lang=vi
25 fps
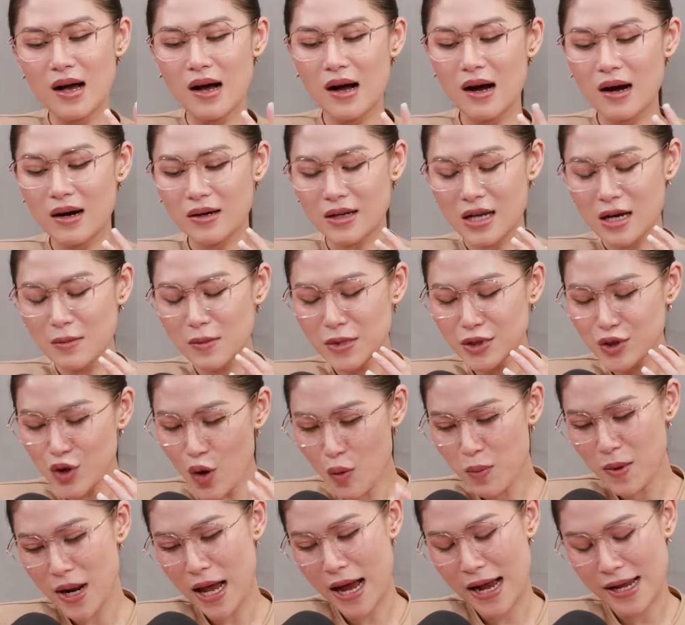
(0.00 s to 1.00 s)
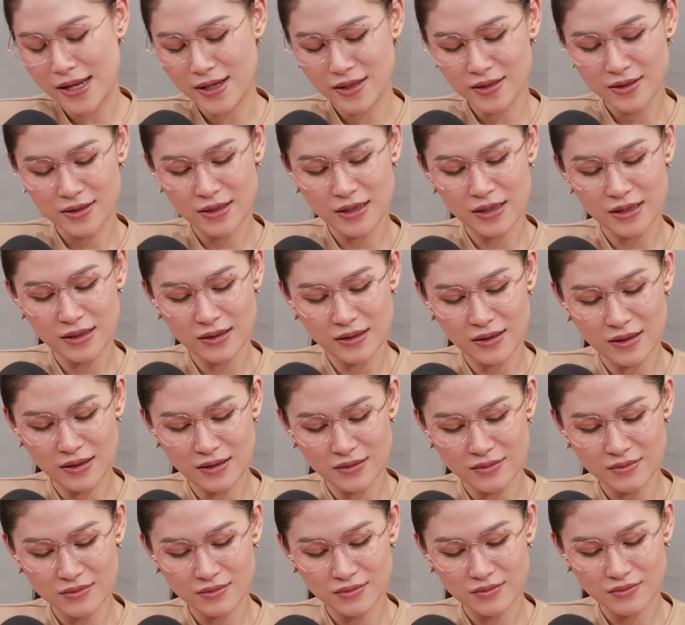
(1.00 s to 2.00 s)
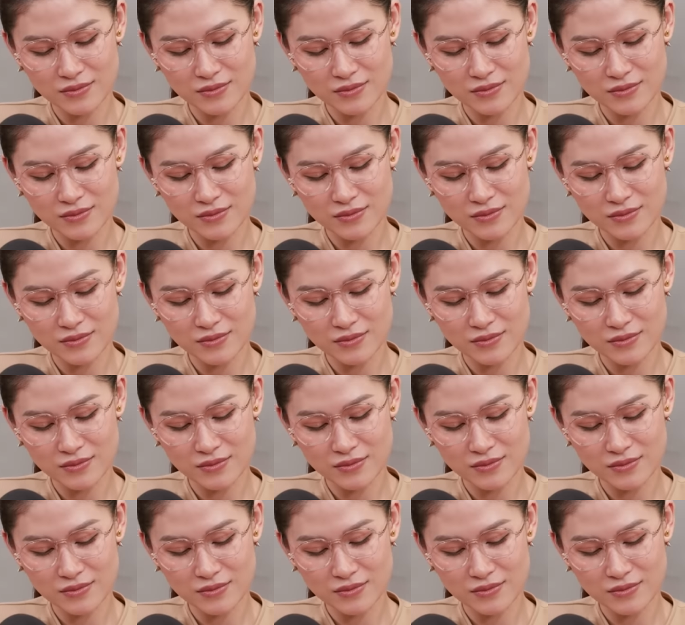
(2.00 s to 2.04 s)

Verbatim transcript: À, để mà chốt lại á, thì uh,